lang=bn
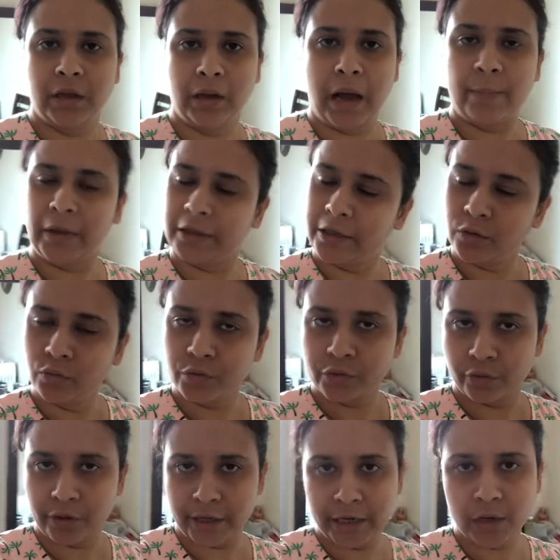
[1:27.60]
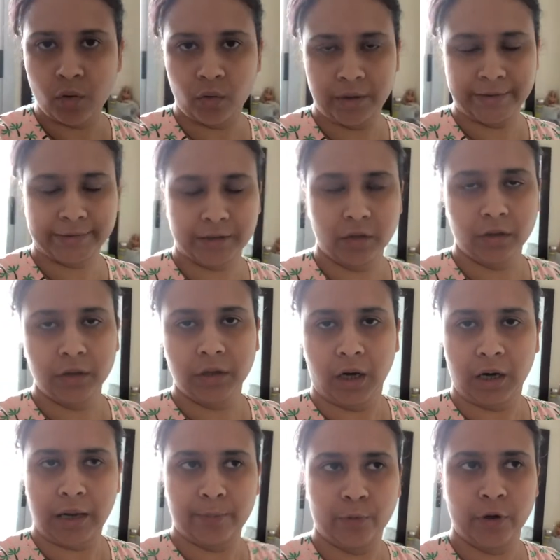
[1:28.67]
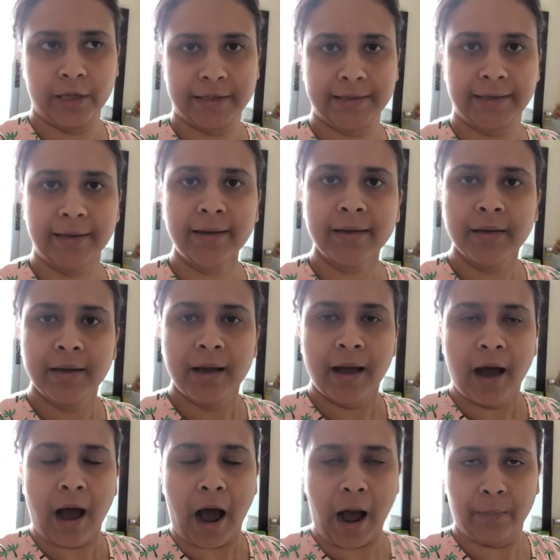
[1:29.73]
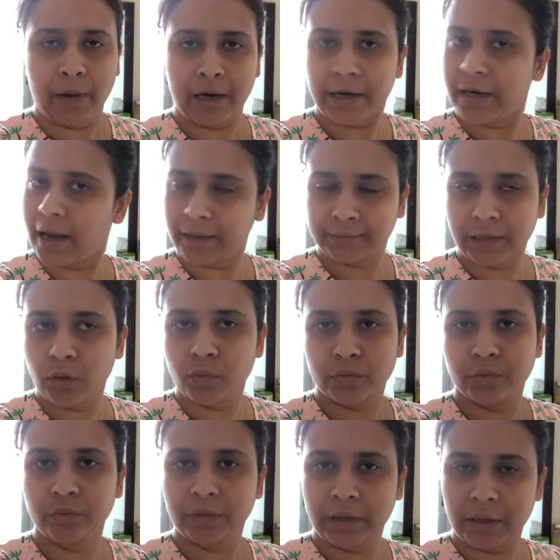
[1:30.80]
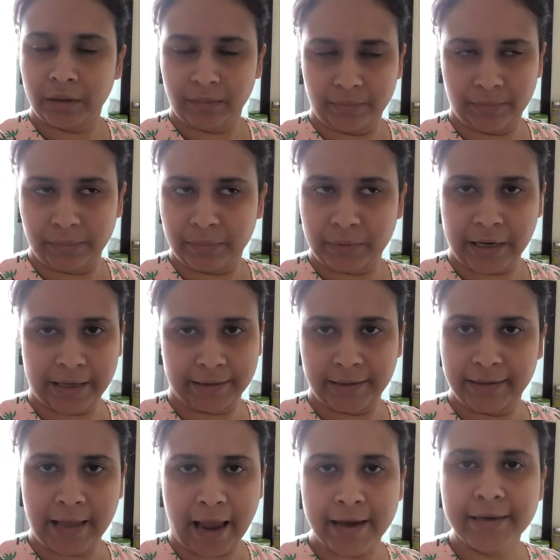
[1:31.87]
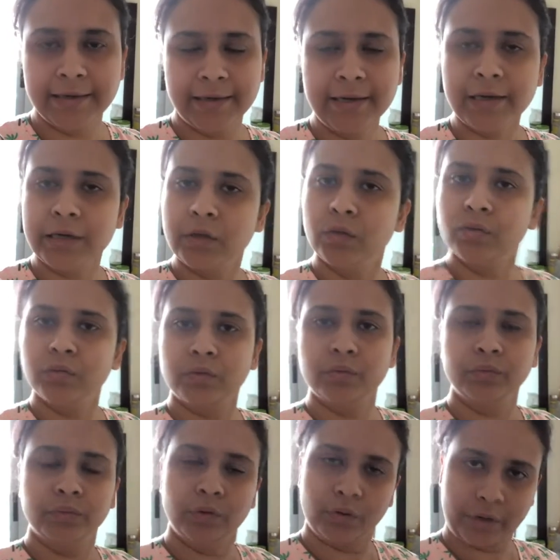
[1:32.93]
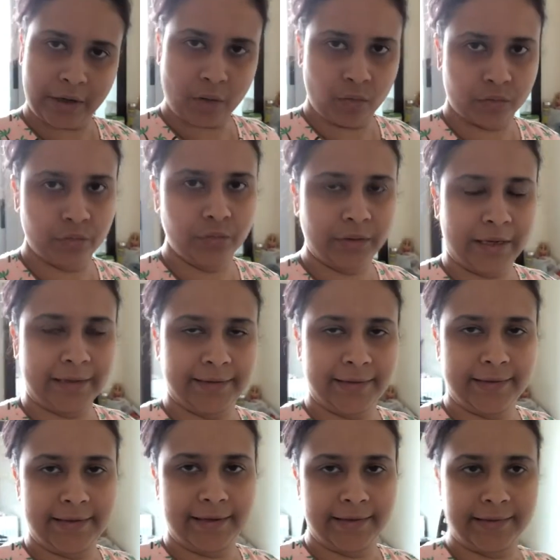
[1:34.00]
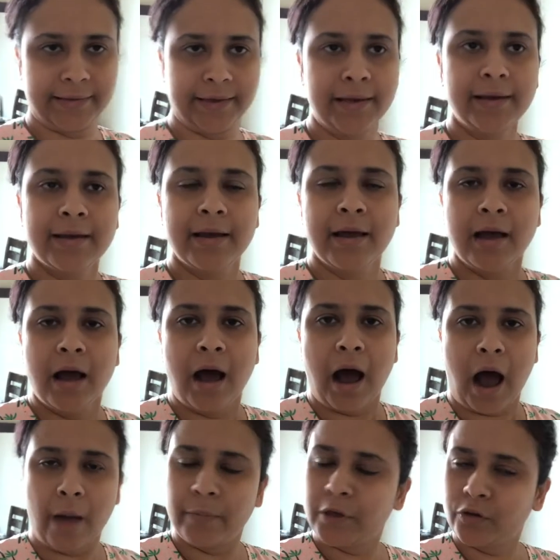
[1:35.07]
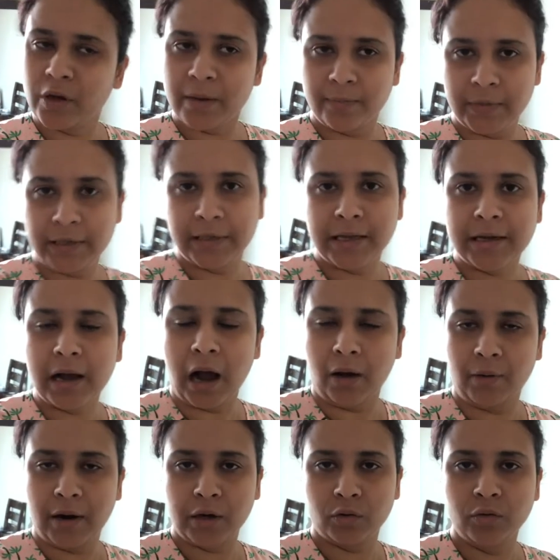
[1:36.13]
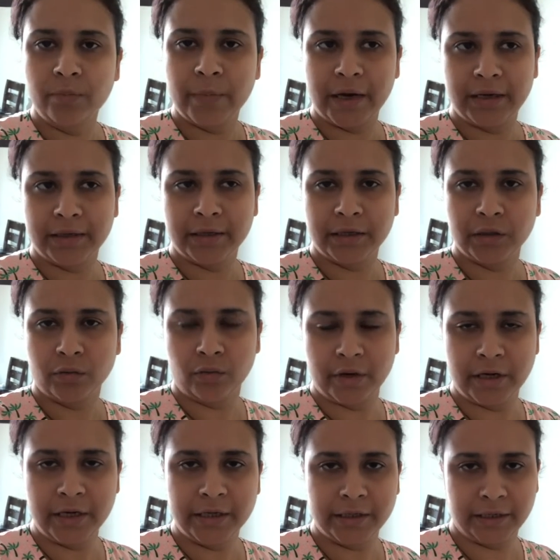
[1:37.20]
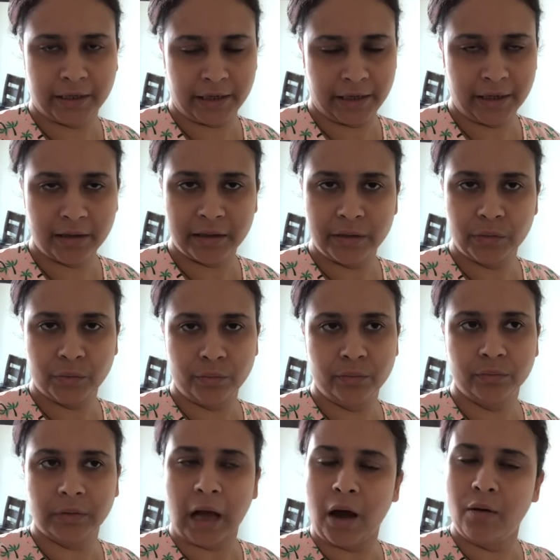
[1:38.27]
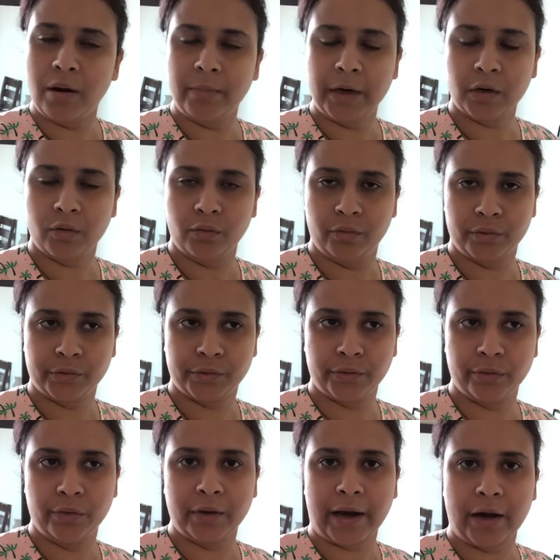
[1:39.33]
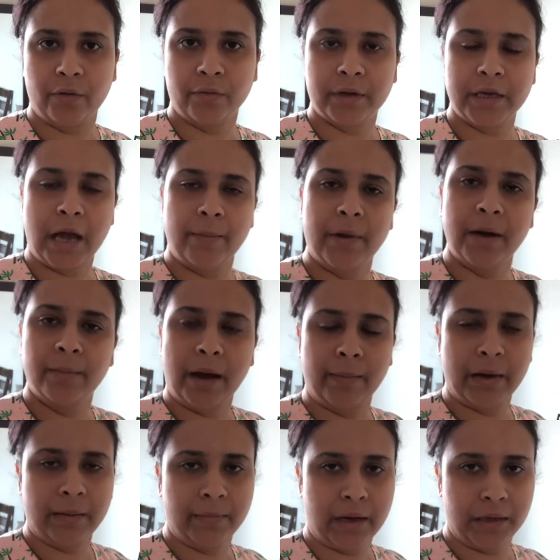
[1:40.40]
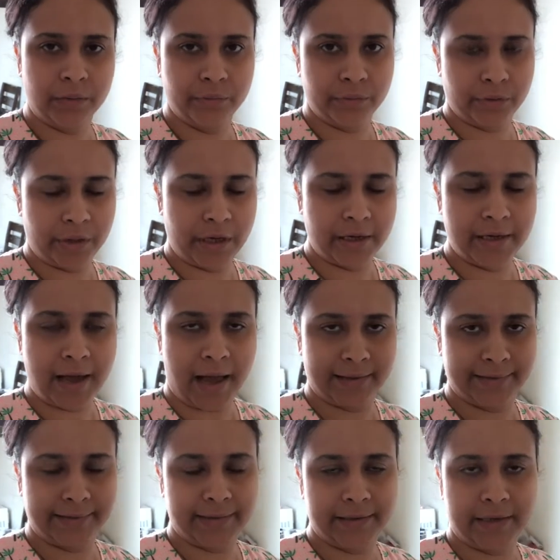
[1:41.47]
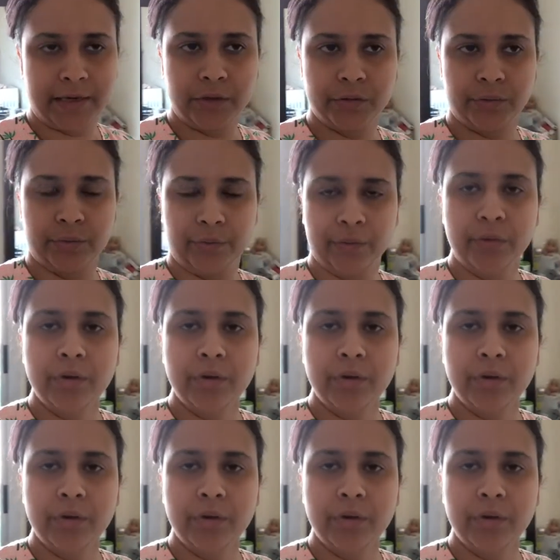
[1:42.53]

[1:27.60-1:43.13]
আমাদের দুজনেরই কোলেস্টেরল ধরা পড়েছে আমাকে ডাক্তার ওষুধ খেতে দেয়নি কিন্তু শুদ্ধকে ওষুধ খেতে দিয়েছে আমি তো এমনিতেই খাওয়ার খুব মেনটেন করি নিজেকে কিন্তু তাও আমার কোলেস্টেরল কেন কি আমার বাবা মা দুজনেরই আছে সেই জন্য